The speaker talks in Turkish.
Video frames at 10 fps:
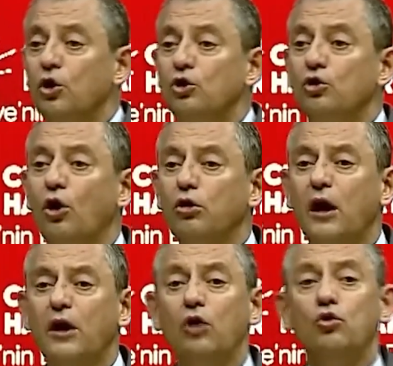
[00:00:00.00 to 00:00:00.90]

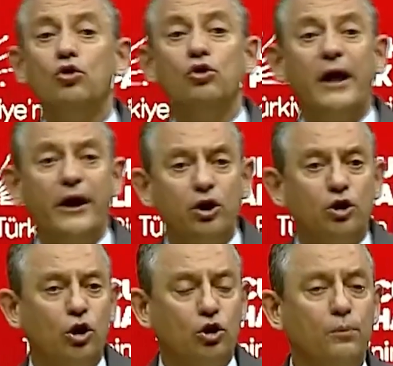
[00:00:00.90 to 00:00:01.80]
yollara ürünlerini
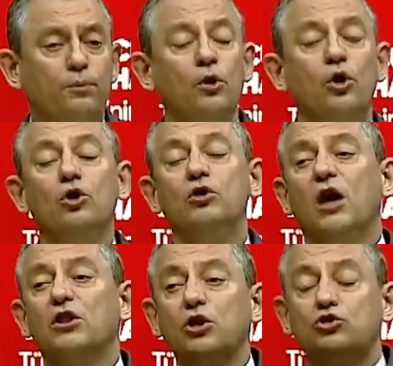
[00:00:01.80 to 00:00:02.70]
döküp
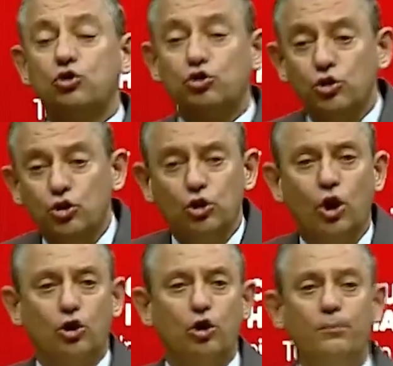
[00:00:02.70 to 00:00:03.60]
ya da sütünü
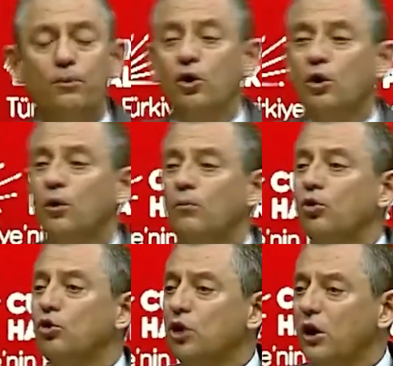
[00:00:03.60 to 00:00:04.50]
döküp
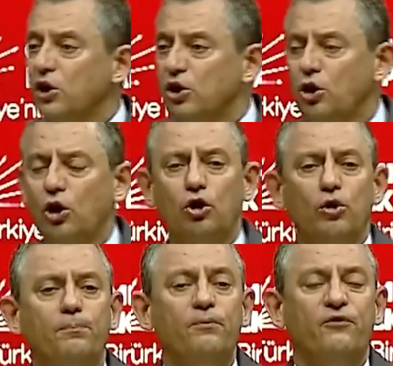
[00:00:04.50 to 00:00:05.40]
buğdayını
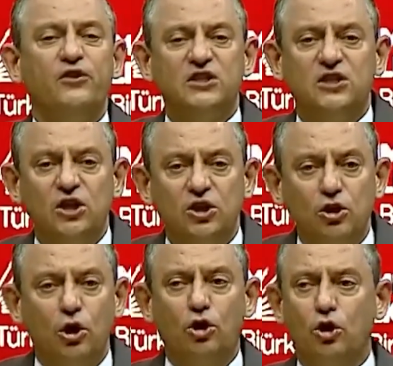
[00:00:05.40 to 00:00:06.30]
döküp
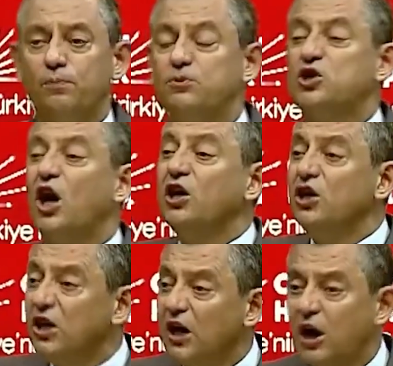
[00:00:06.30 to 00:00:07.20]
fıstığını döküp
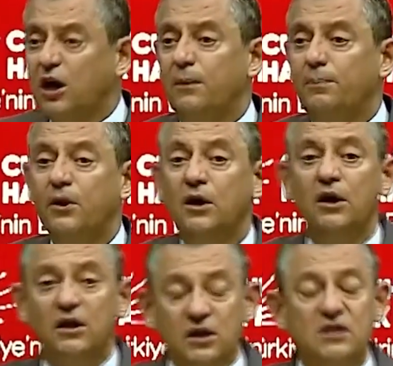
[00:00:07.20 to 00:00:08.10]
çayını yakıp
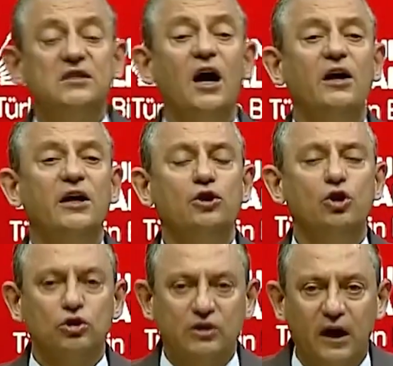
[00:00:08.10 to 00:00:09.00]
isyan
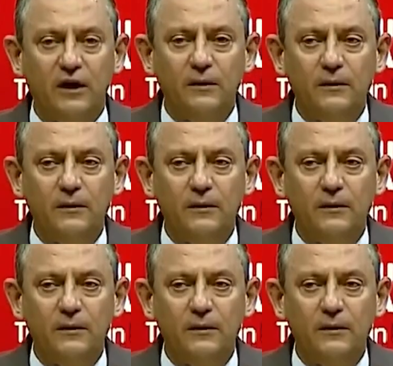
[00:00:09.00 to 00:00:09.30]
ediyorsa